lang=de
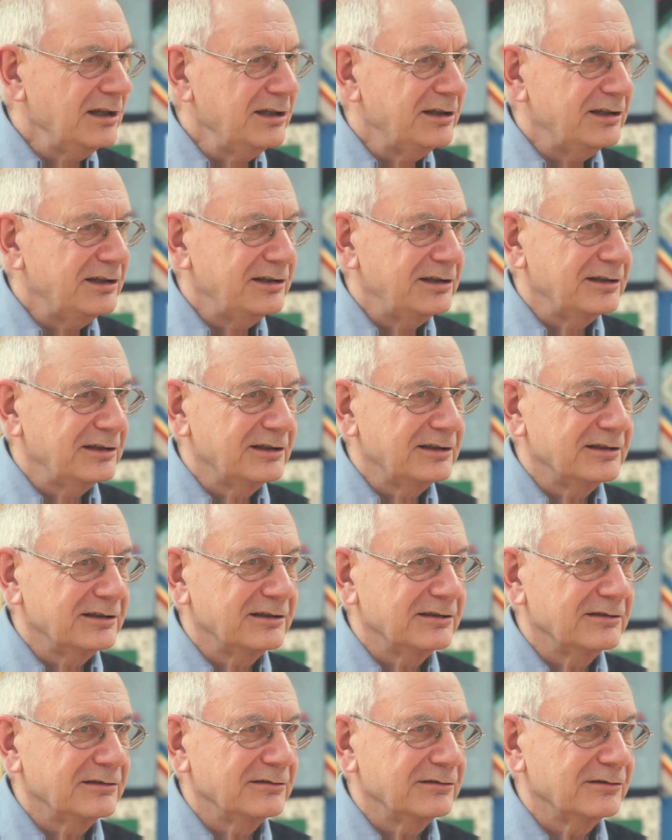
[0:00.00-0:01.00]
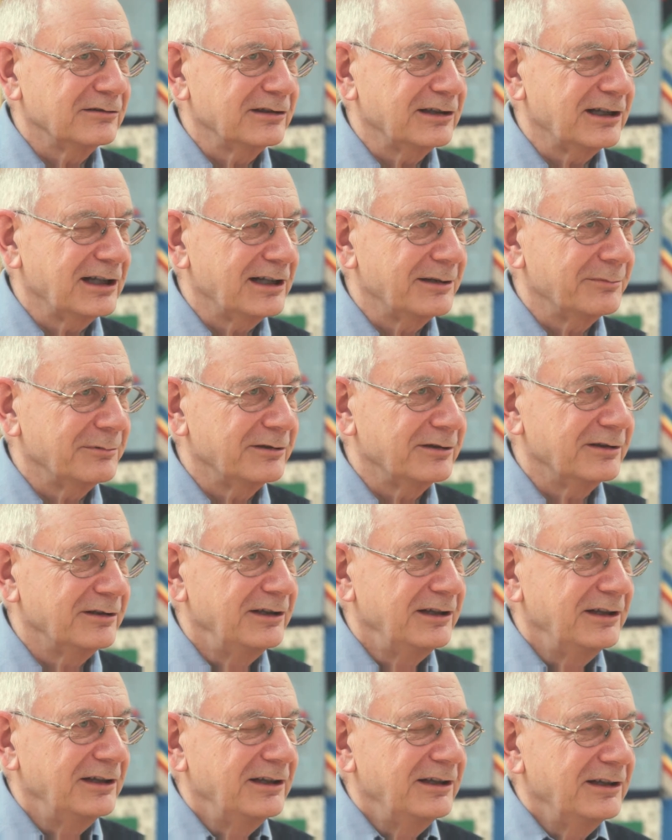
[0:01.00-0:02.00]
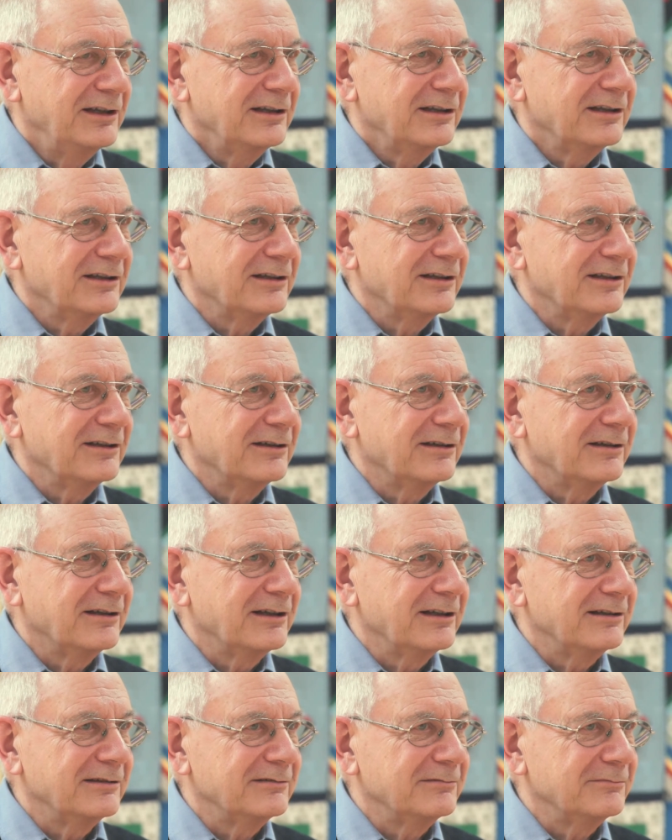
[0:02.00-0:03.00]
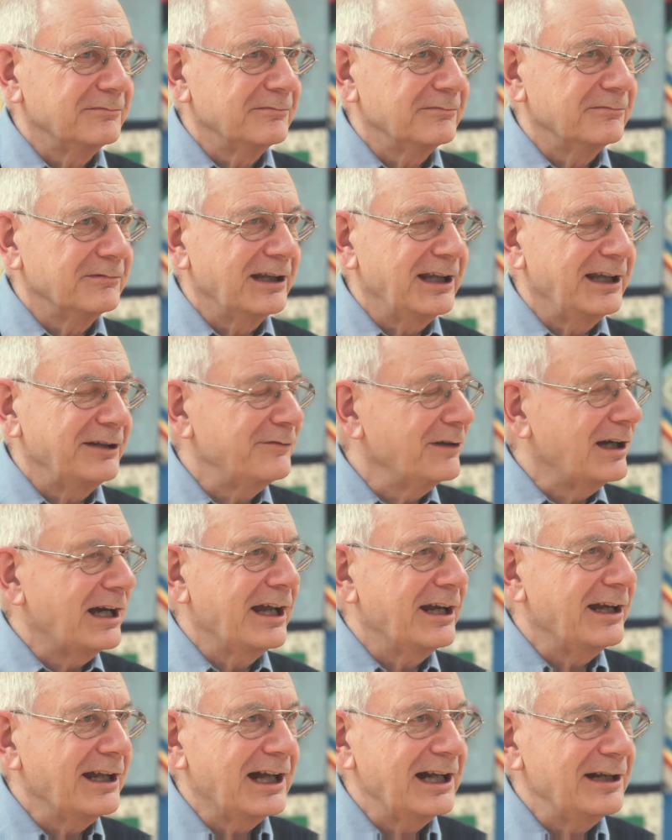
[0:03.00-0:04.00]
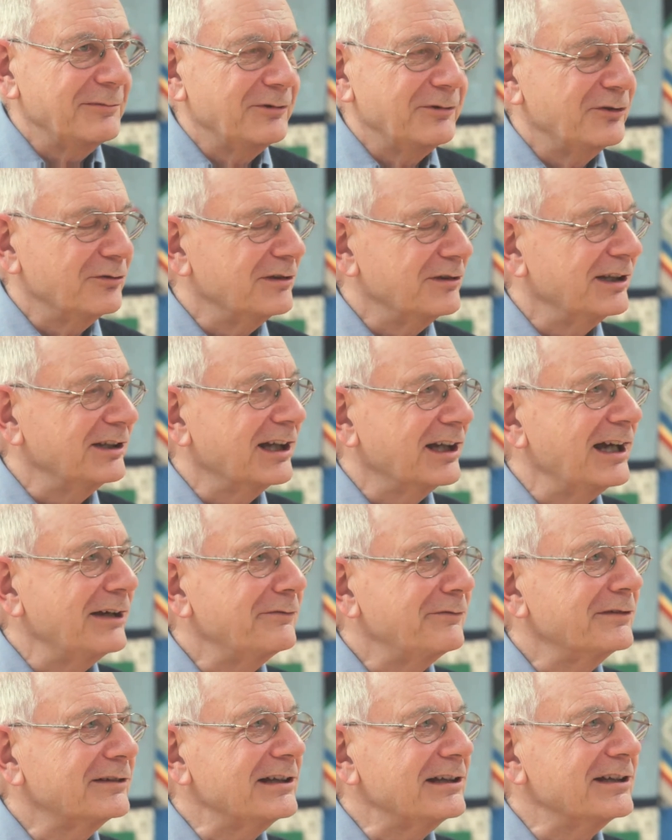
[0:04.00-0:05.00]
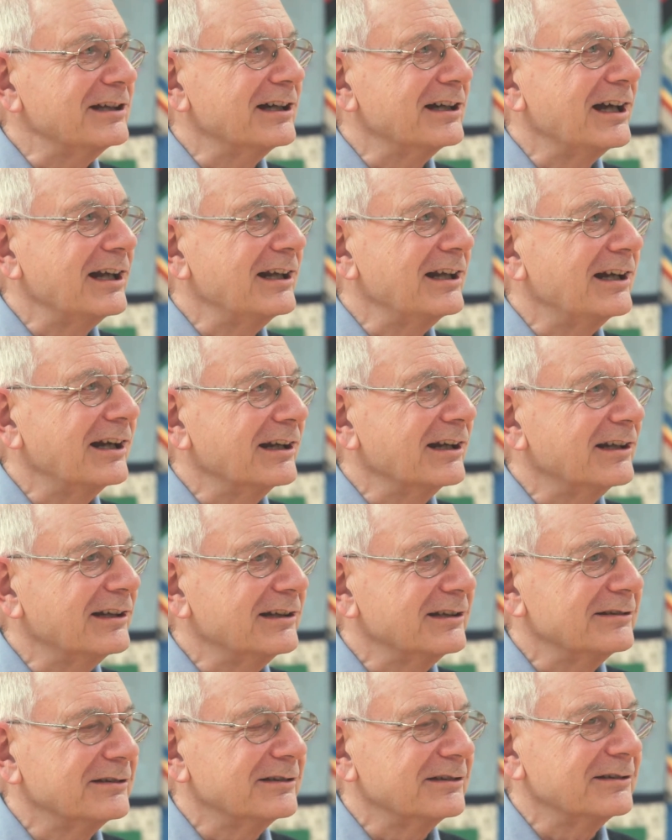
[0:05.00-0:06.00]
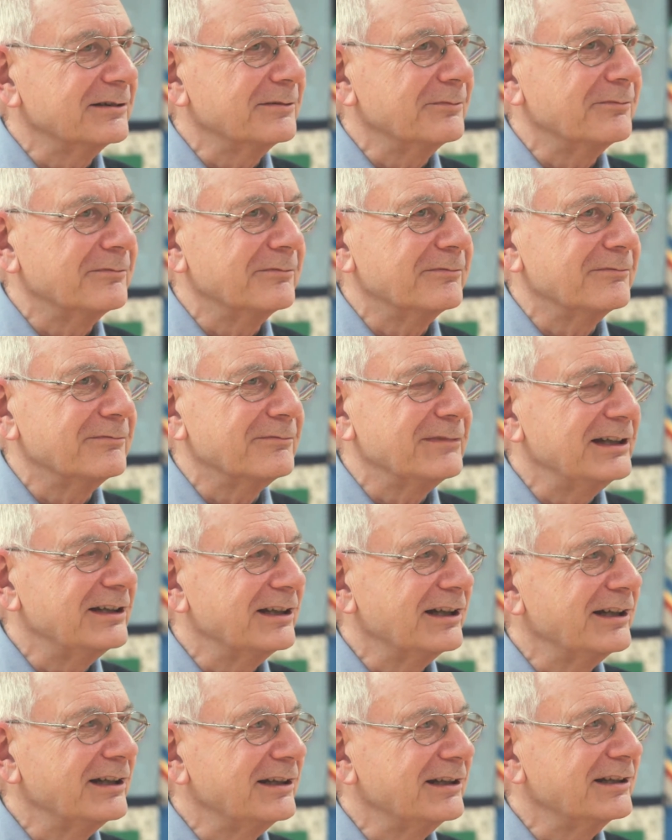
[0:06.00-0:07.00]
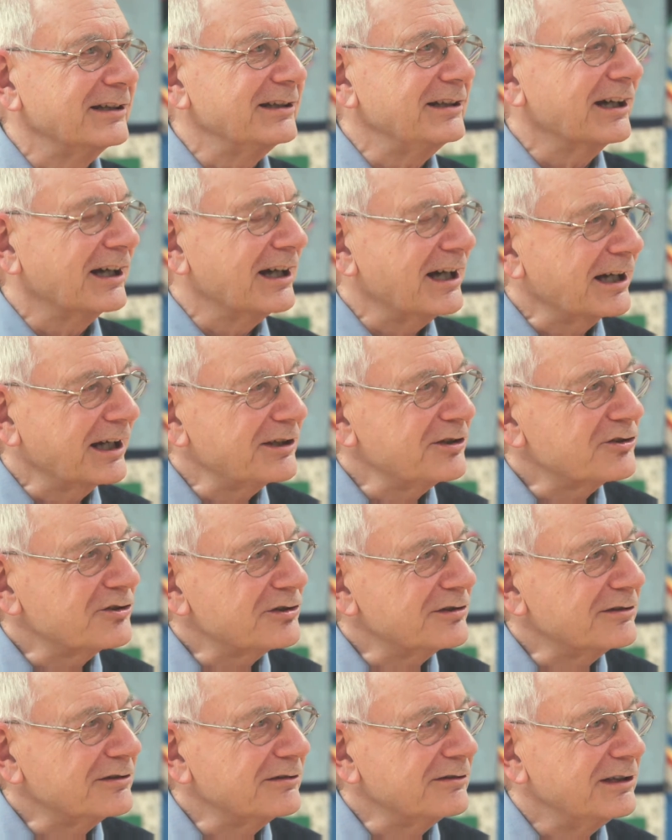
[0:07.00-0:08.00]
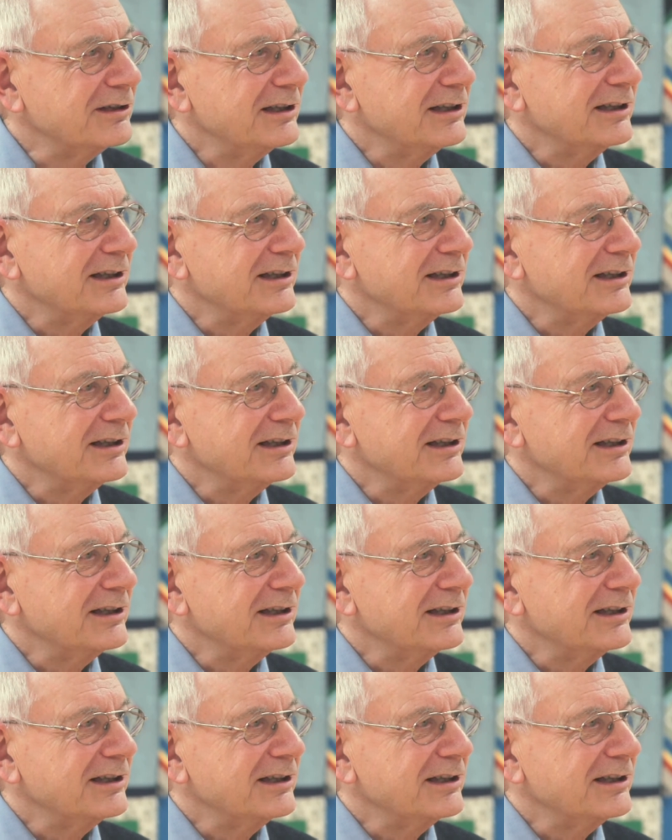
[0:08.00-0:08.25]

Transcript: Ich äh, habe äh, ähm, etwa ein halbes oder dreiviertel Jahr lang ähm, mit einer irakischen